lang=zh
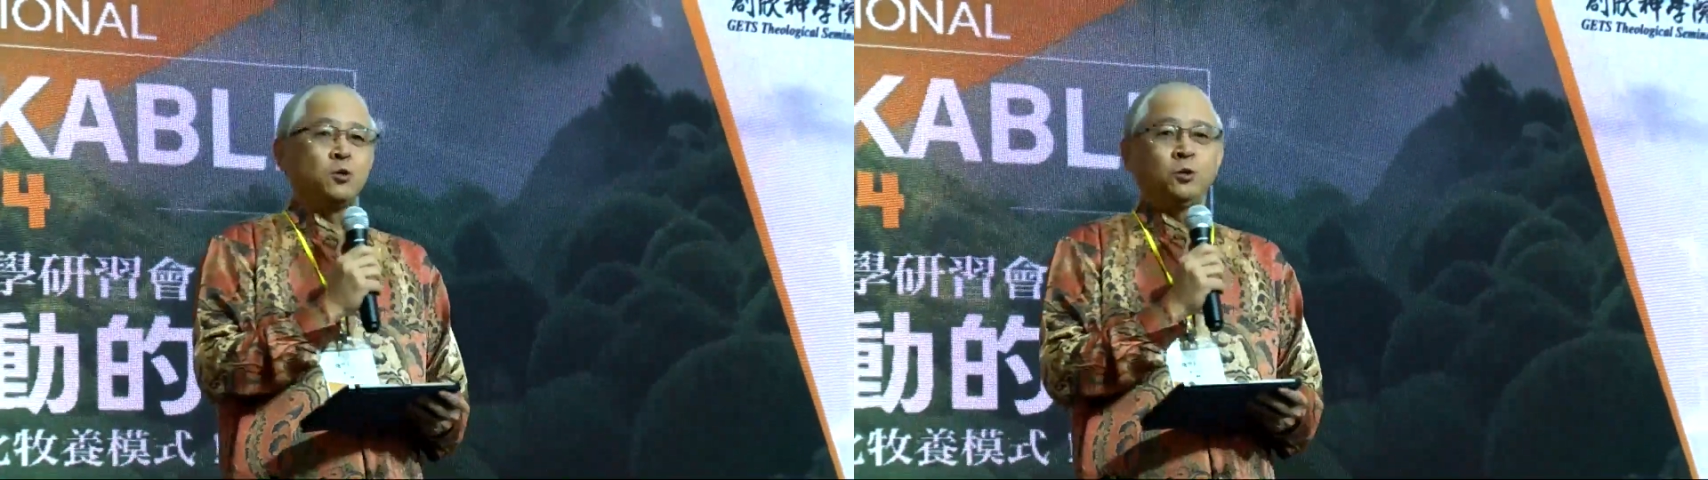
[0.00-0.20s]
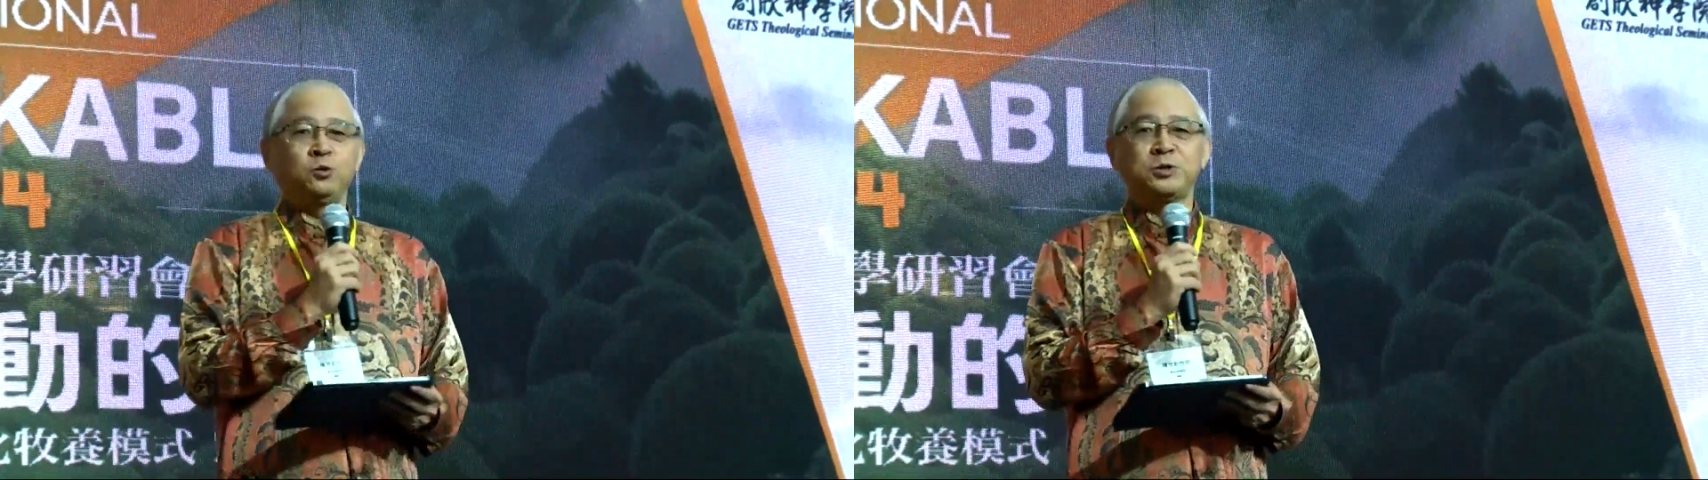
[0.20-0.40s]

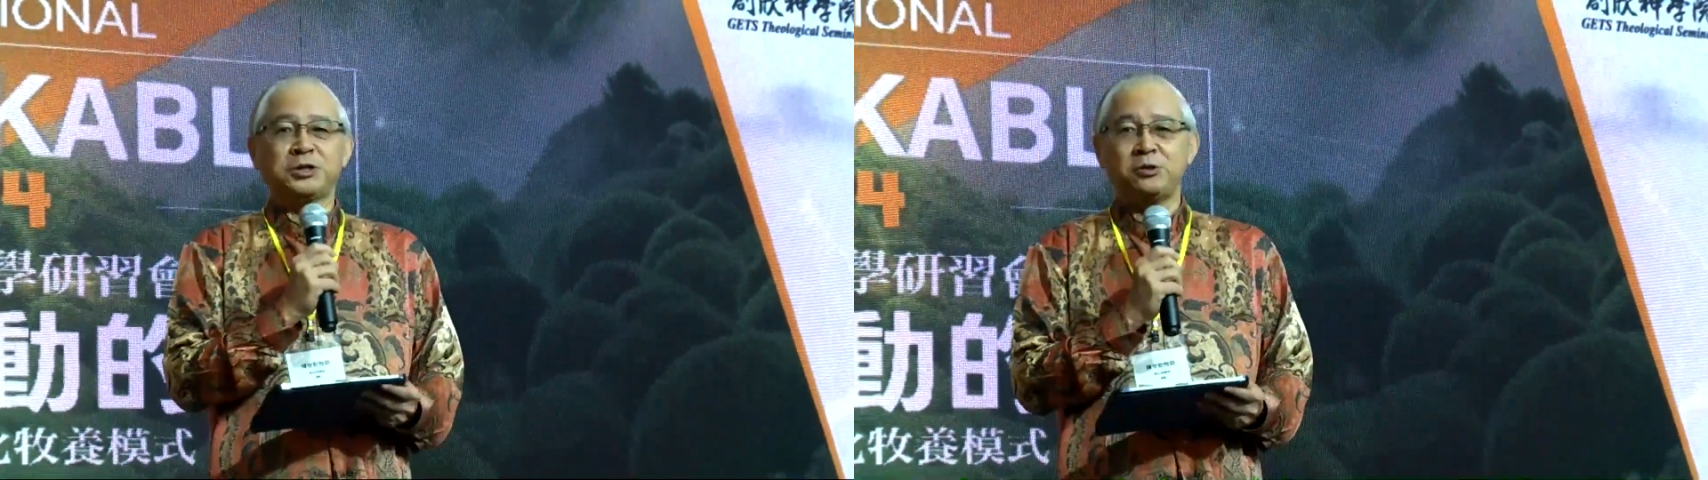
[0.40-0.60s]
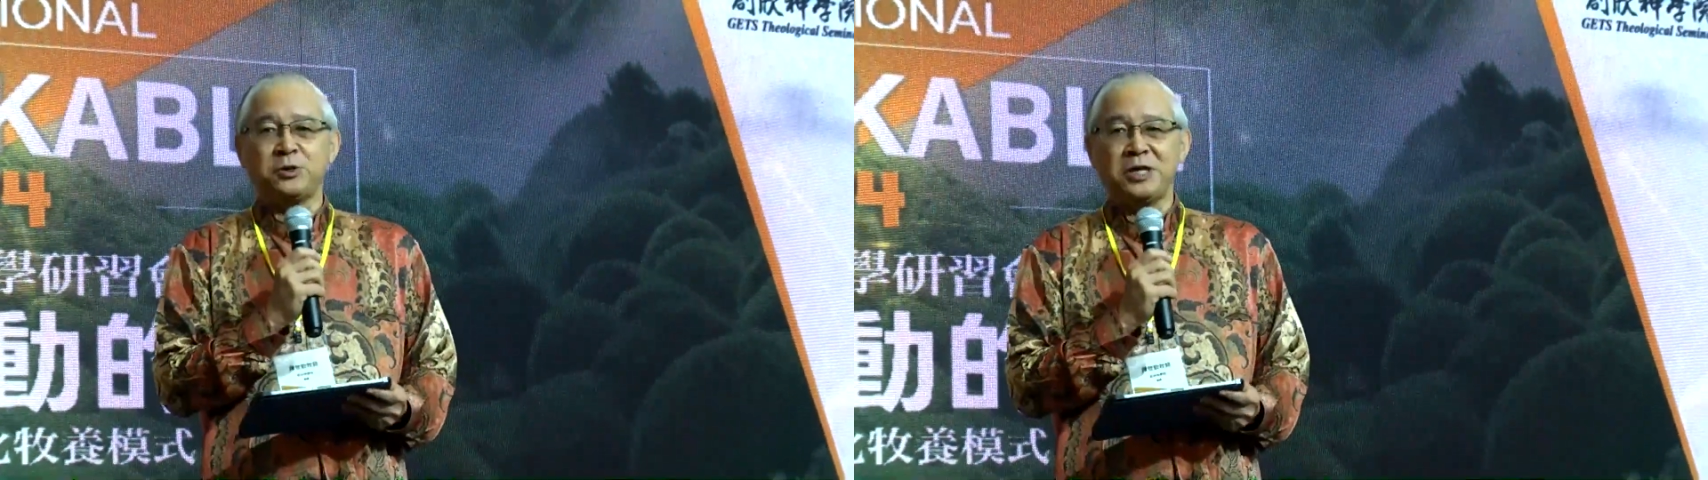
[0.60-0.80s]
度神
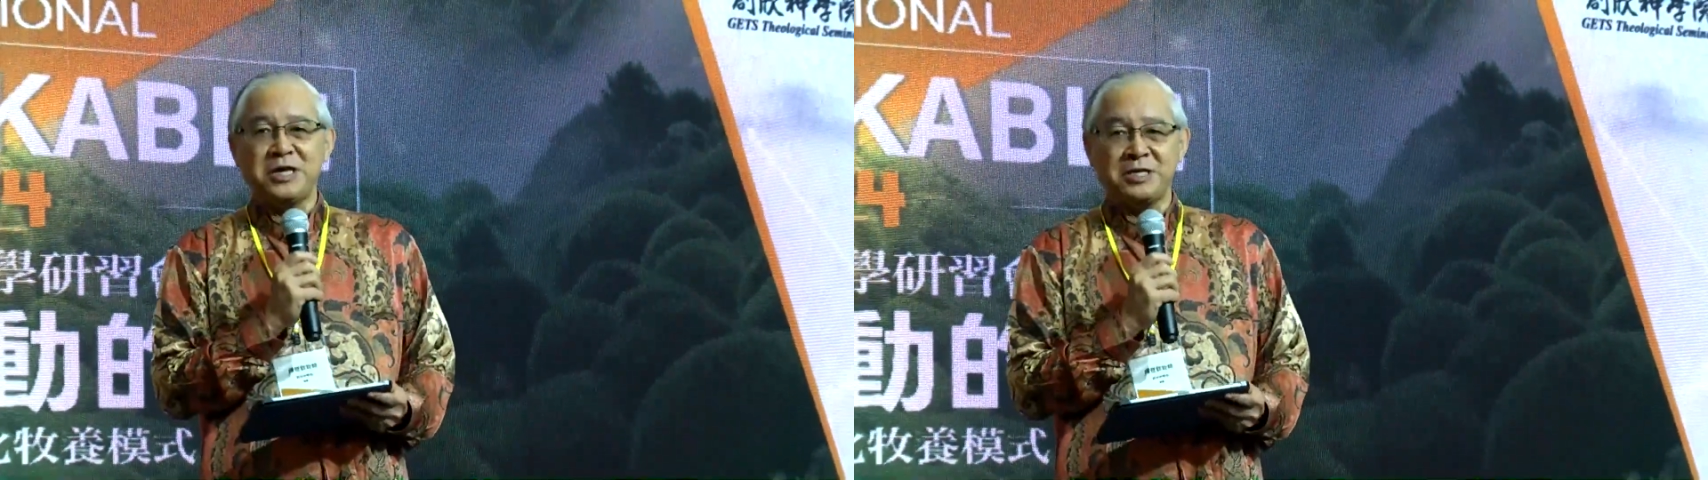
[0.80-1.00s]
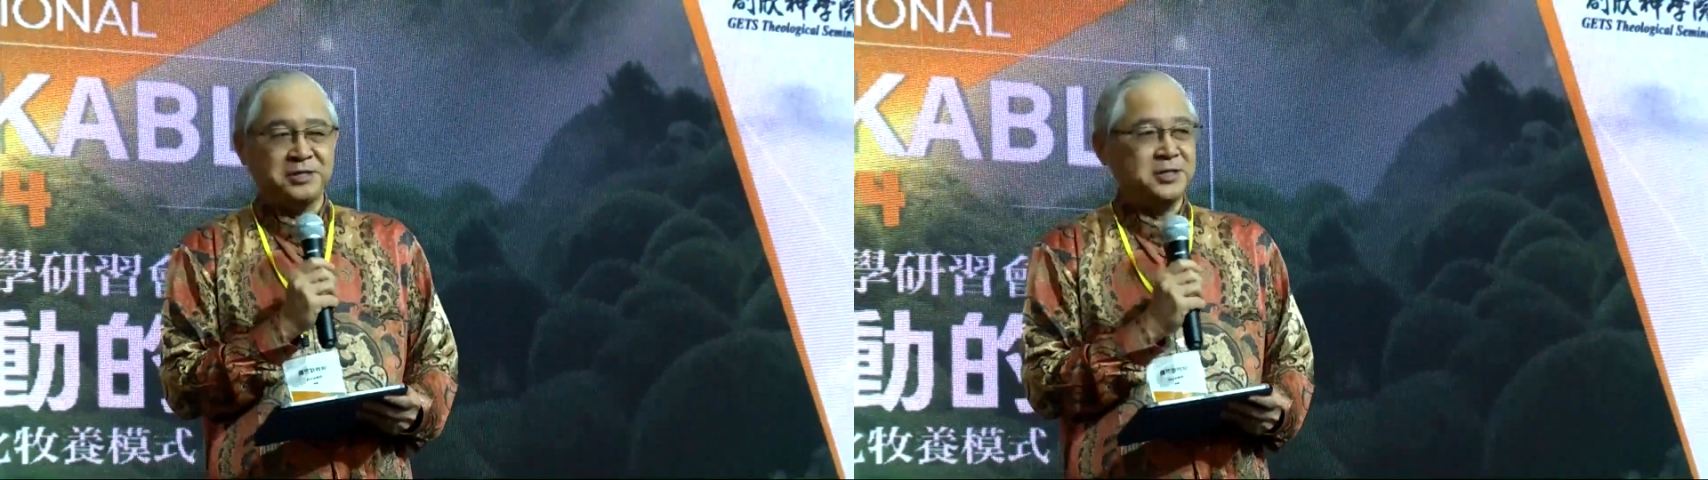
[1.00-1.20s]
学研
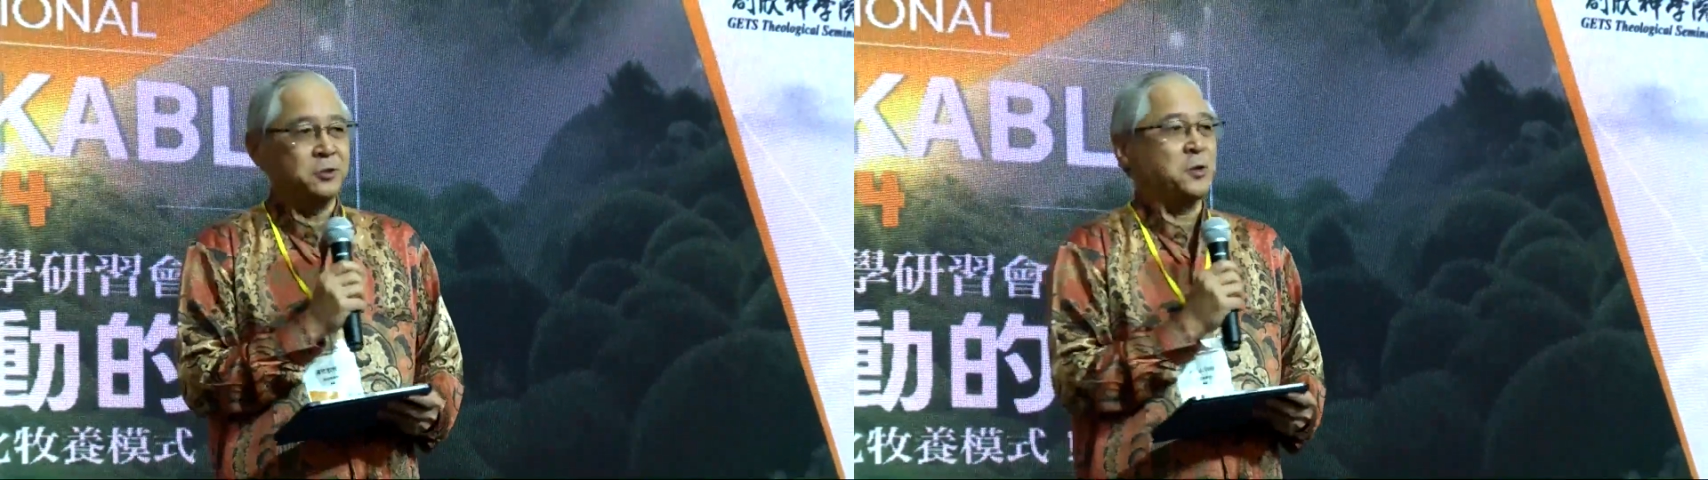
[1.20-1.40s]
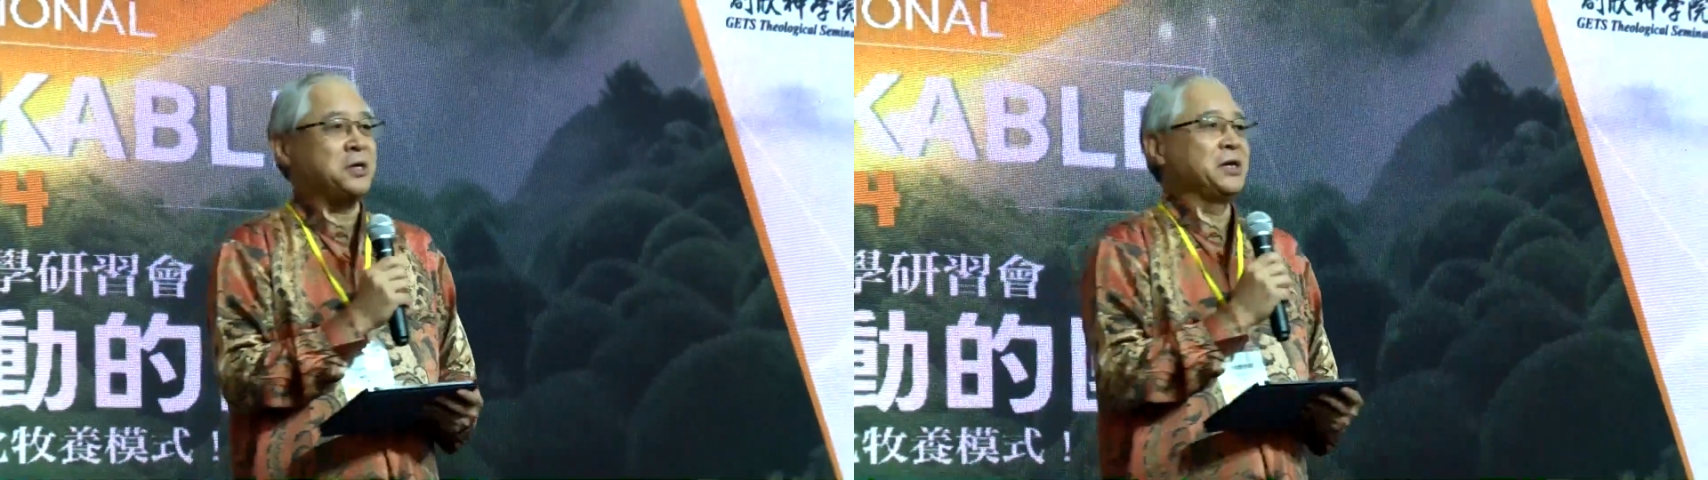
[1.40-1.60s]
习
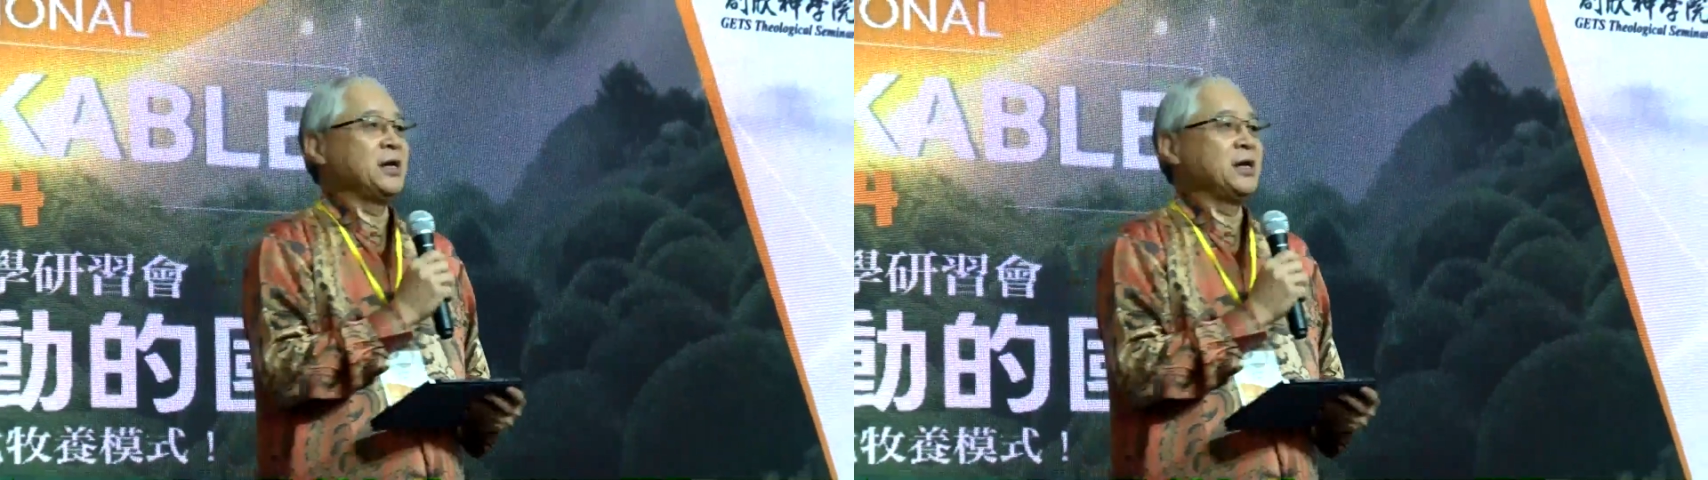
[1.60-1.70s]
会。